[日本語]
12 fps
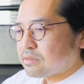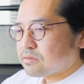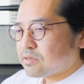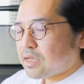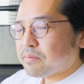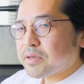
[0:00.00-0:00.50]

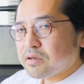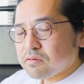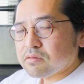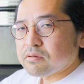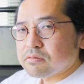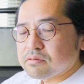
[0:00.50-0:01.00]
それやめよ
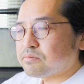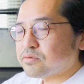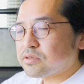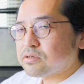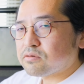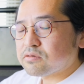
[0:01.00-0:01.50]
うと
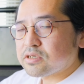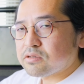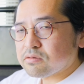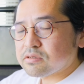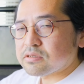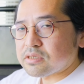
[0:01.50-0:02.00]
Vlog1 つ